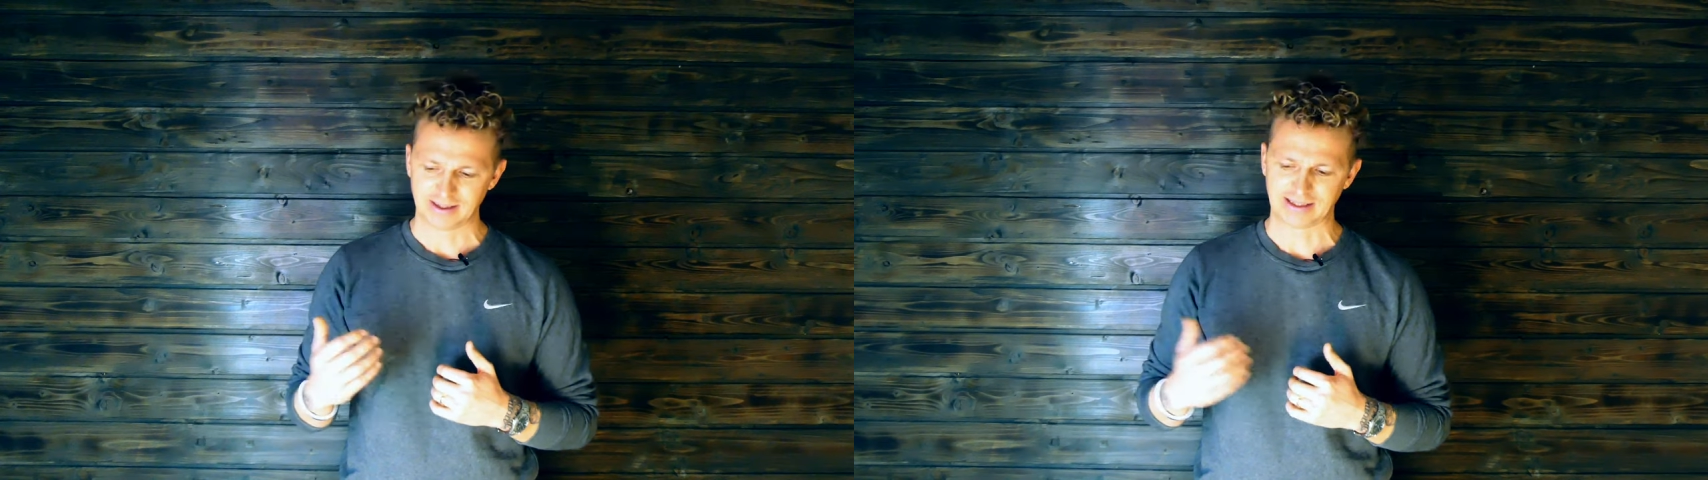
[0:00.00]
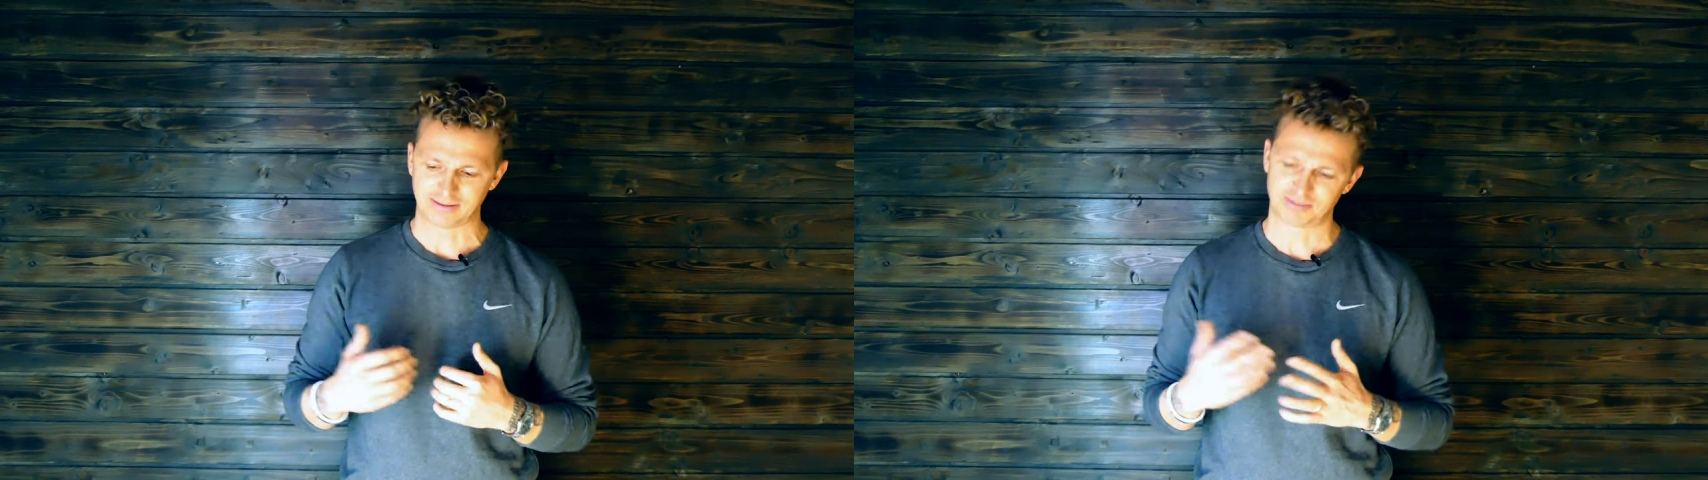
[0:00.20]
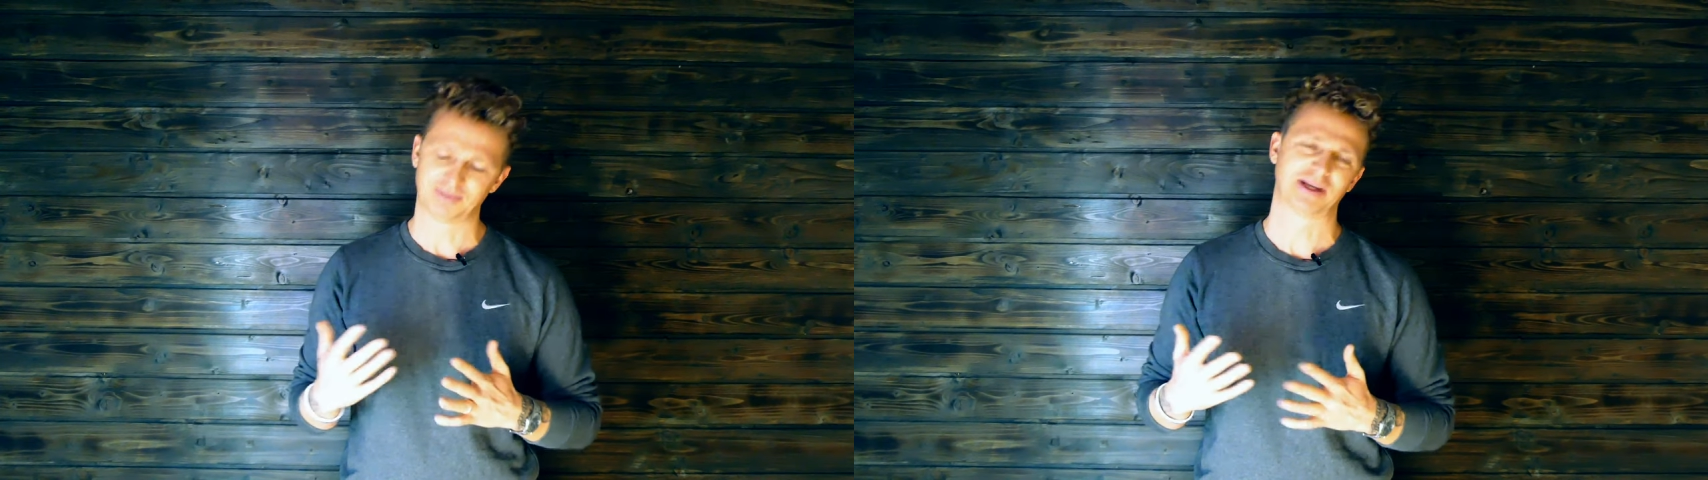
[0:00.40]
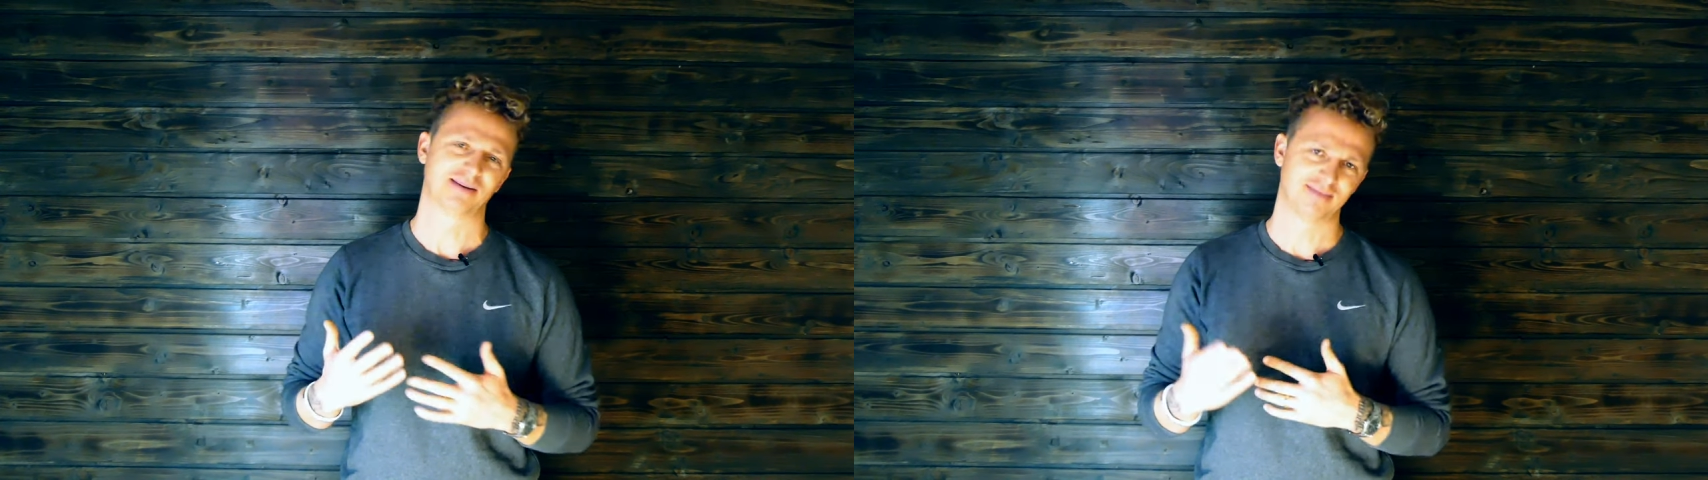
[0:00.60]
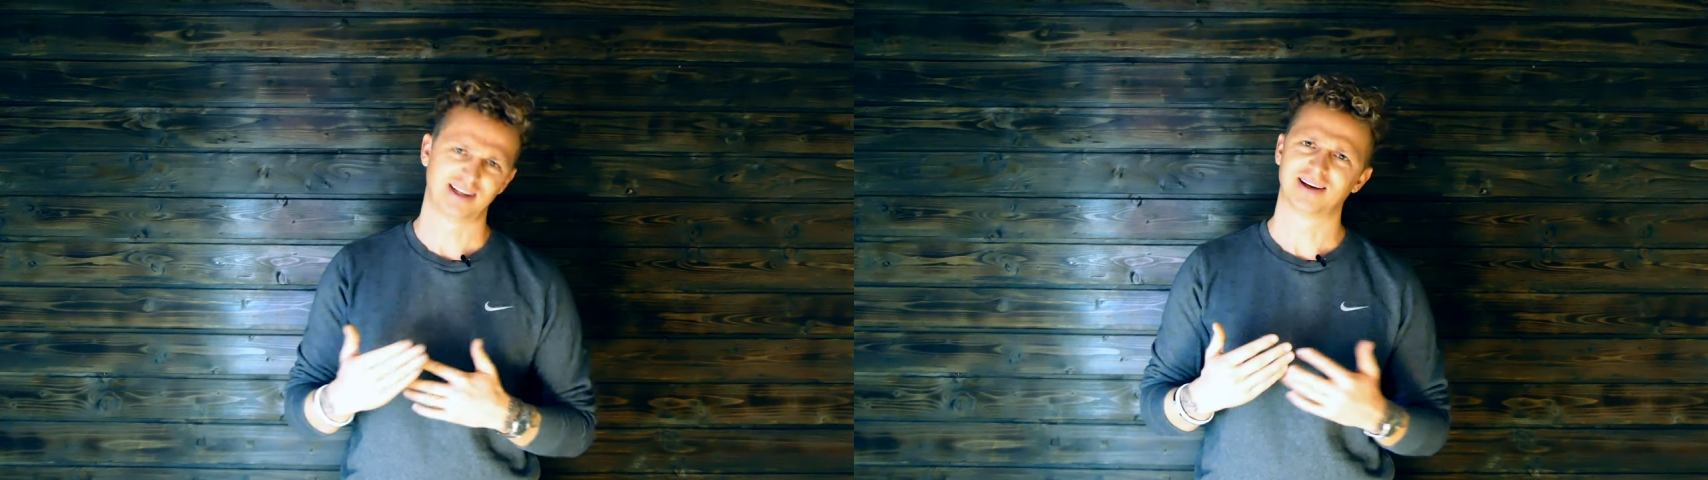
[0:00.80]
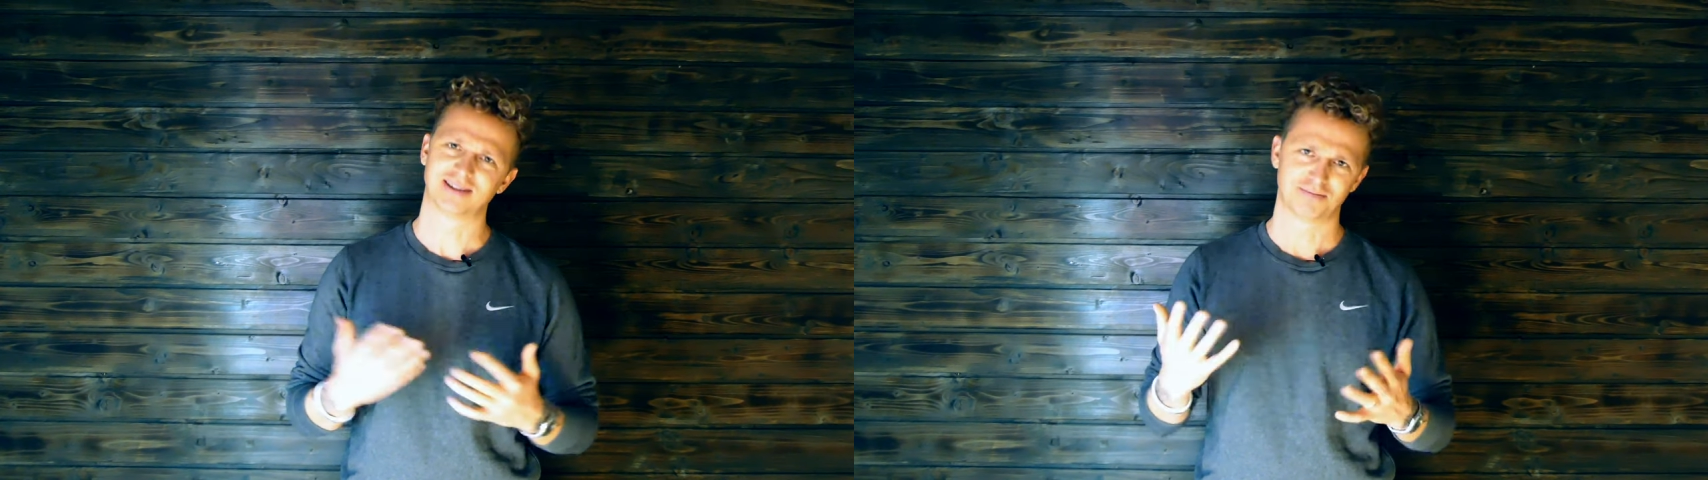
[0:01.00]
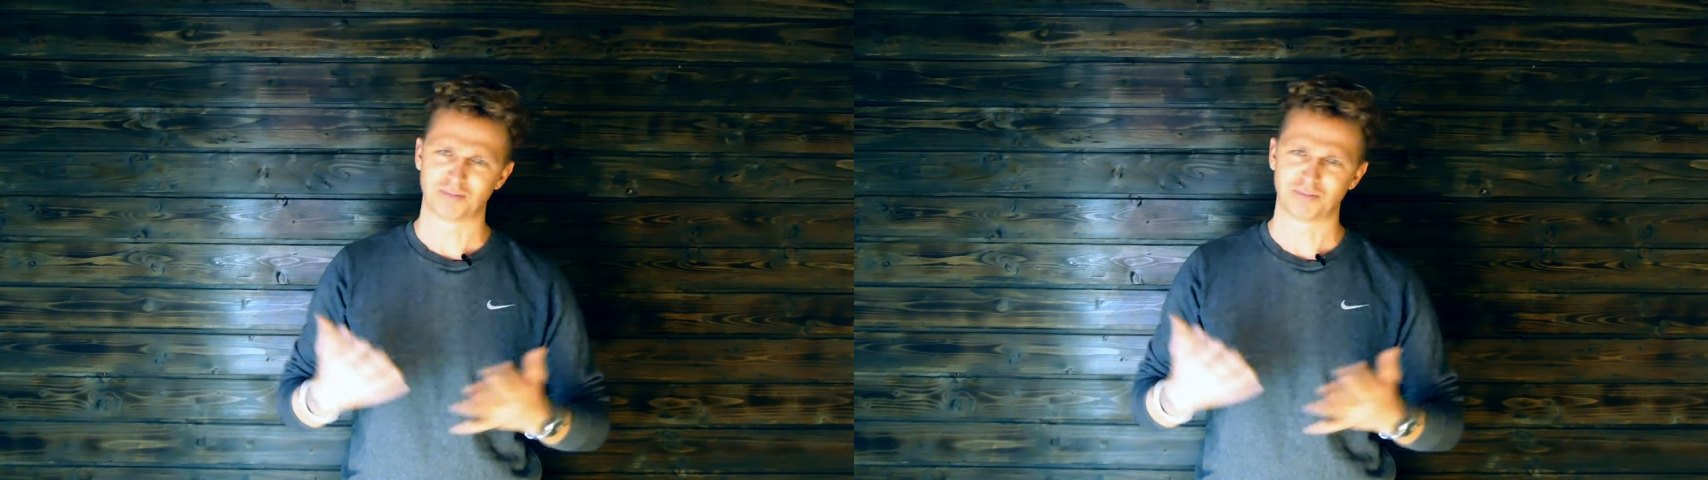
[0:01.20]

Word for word: ich wieder,